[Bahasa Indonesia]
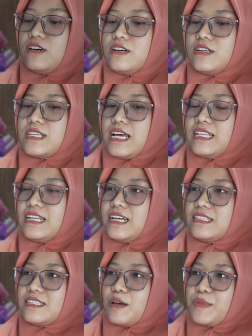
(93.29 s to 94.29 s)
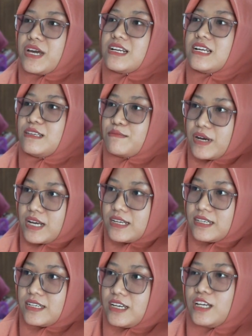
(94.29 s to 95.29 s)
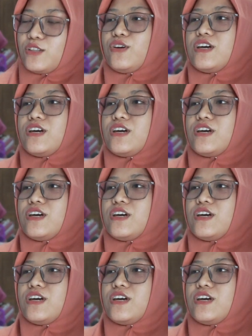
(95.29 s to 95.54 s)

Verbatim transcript: uh, eh, saat ini kan samnya ada lima, yeah.